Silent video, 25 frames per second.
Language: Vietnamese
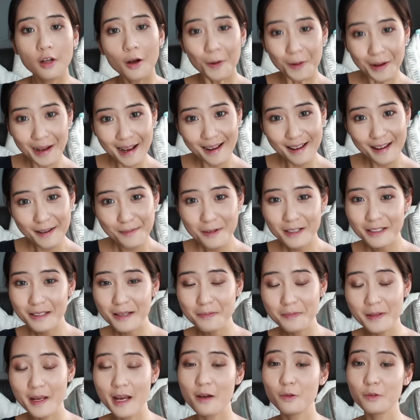Ok, bước
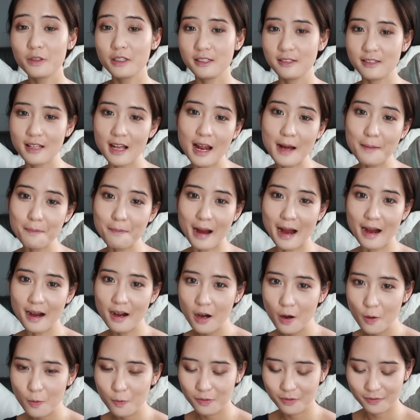tiếp theo thì sẽ là má
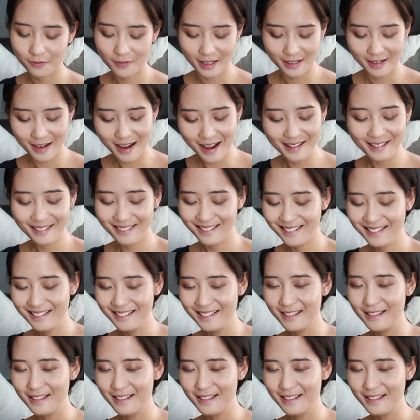hồng, và đây